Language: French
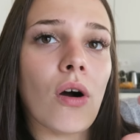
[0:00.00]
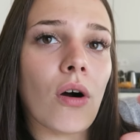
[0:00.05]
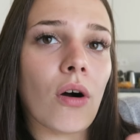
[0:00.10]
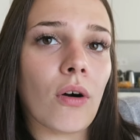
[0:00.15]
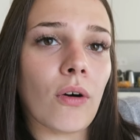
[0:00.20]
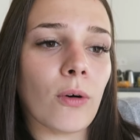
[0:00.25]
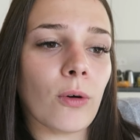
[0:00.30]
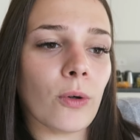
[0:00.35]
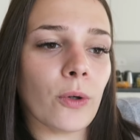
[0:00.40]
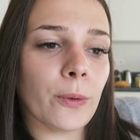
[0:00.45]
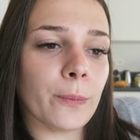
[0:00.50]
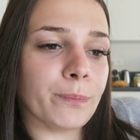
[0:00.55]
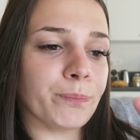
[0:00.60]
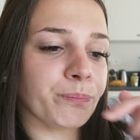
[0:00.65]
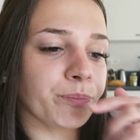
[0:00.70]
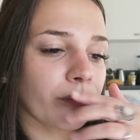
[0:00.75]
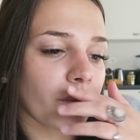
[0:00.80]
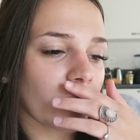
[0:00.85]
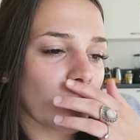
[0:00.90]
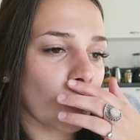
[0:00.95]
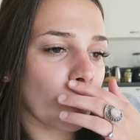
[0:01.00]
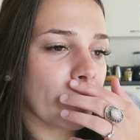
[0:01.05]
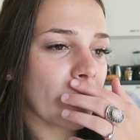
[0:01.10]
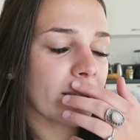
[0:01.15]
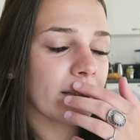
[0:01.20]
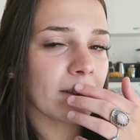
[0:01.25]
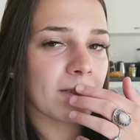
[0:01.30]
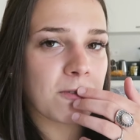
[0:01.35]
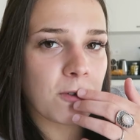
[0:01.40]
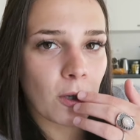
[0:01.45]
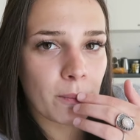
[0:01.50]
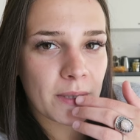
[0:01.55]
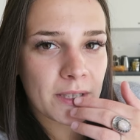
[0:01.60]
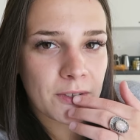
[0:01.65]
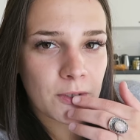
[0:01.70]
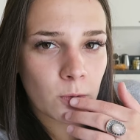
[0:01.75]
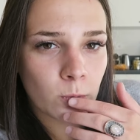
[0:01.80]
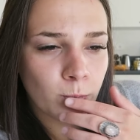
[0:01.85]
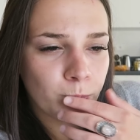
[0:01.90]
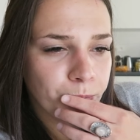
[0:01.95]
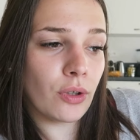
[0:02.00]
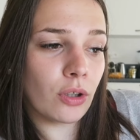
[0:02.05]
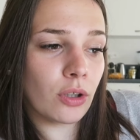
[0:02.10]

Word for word: euh, en, barre d'information,